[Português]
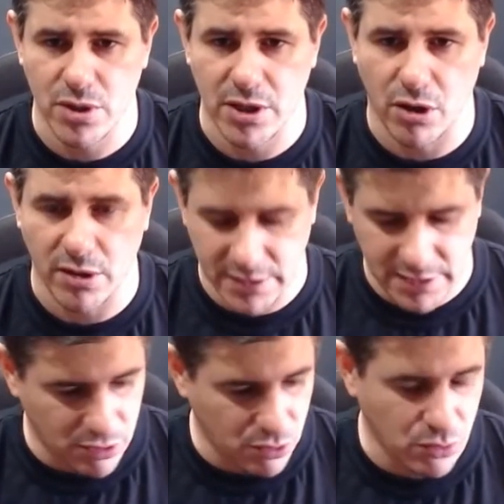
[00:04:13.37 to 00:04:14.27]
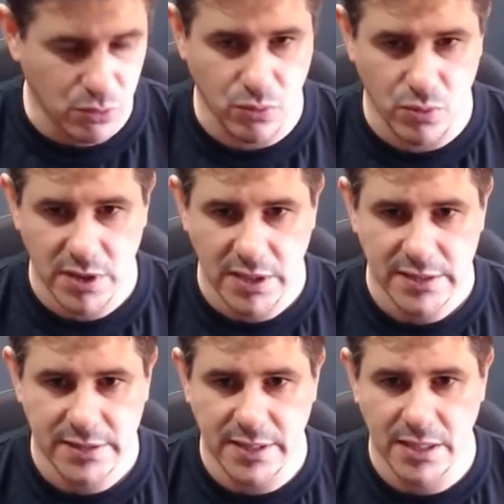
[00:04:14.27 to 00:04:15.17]
aqui ó, tão 1,
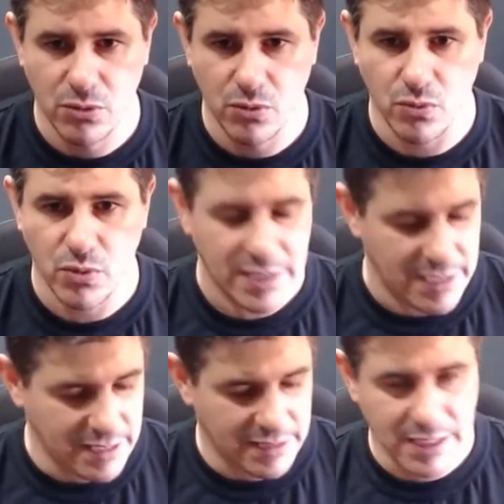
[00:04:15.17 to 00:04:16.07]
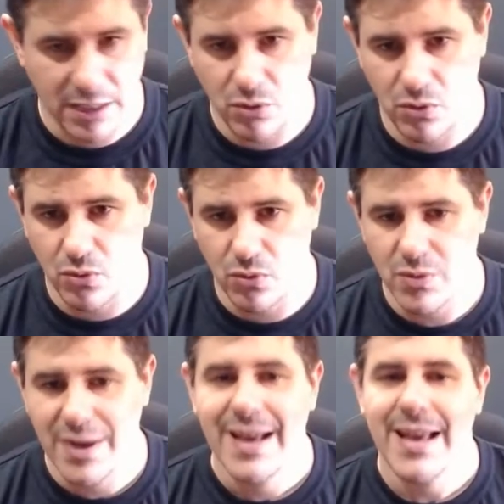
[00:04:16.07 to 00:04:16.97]
tão 1 e tão 1,
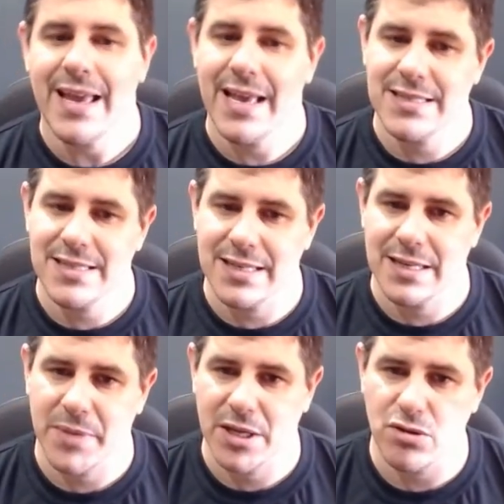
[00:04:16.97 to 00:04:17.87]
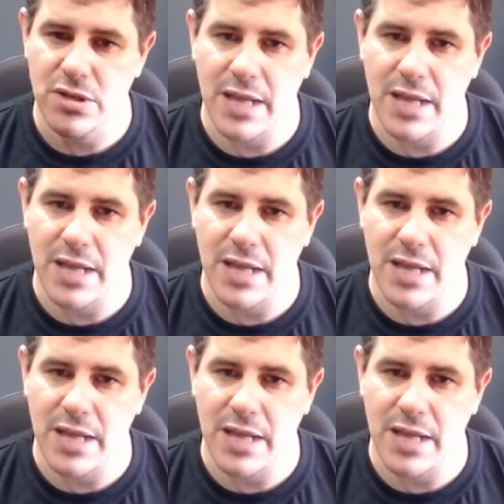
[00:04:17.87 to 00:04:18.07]
esses elementos